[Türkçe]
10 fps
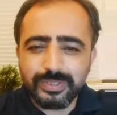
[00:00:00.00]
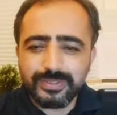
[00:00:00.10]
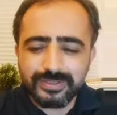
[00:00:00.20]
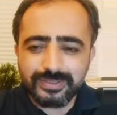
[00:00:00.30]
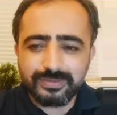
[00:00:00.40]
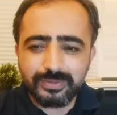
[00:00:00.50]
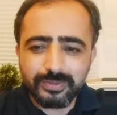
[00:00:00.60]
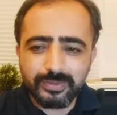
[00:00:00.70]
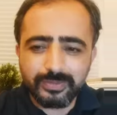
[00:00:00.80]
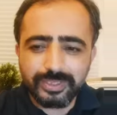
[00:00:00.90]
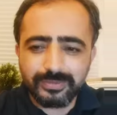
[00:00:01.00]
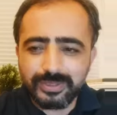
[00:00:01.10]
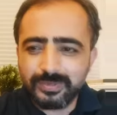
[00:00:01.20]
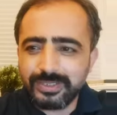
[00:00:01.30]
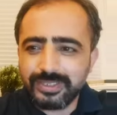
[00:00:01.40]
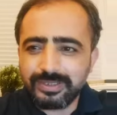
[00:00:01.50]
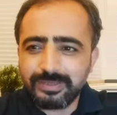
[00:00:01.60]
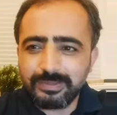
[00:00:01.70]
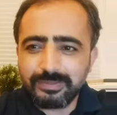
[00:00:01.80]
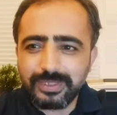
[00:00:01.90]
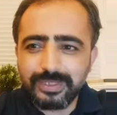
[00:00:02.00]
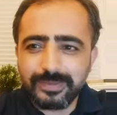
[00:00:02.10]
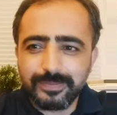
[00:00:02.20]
Aslında bu temayı belirlememde